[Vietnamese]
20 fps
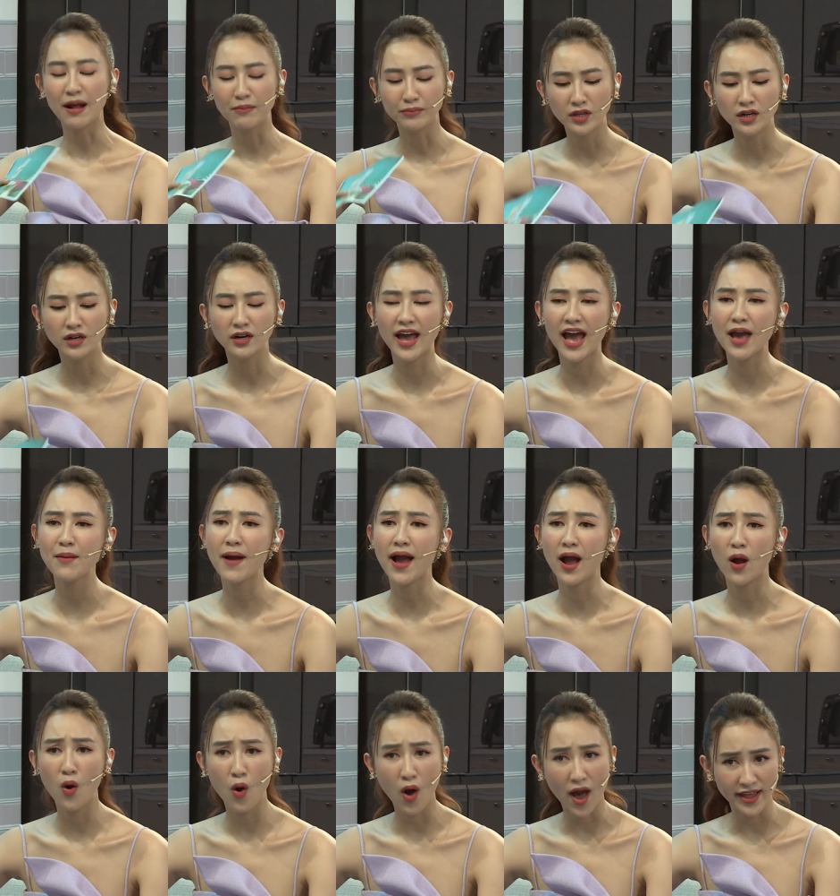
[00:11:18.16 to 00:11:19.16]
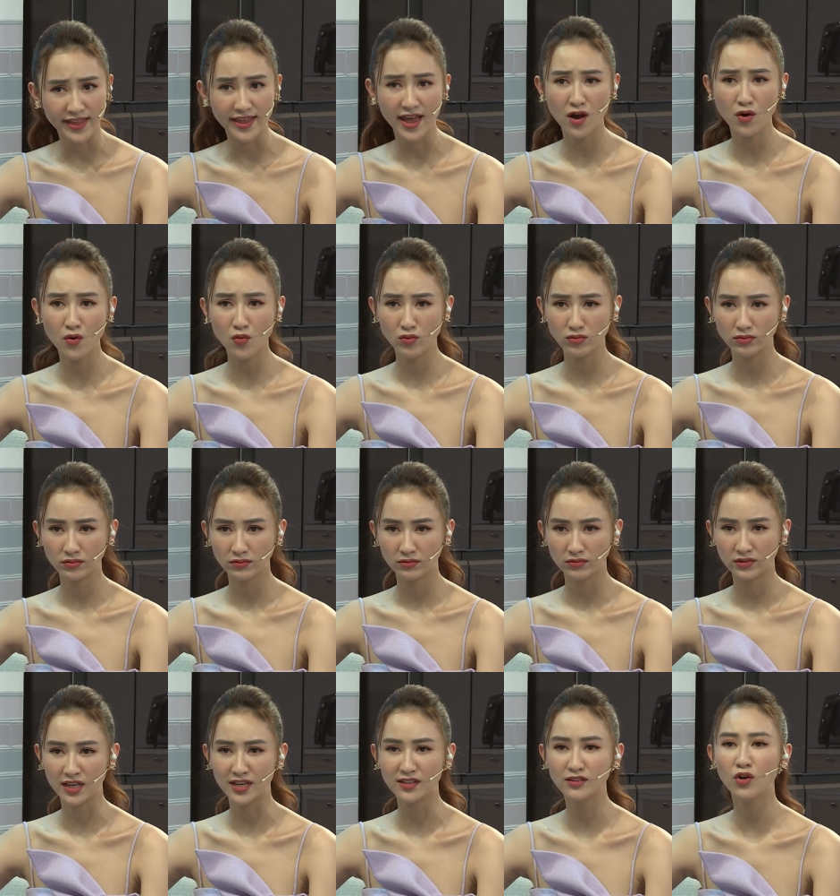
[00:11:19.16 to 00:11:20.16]
tạm thời hai bạn hòa nhau
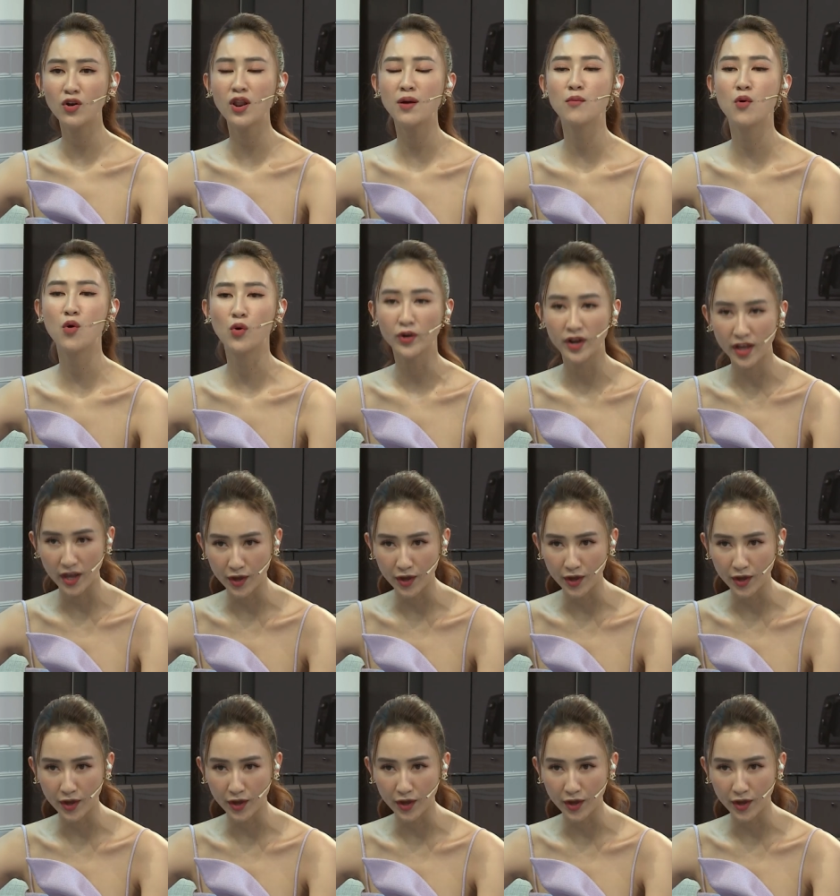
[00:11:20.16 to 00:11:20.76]
tỷ số là một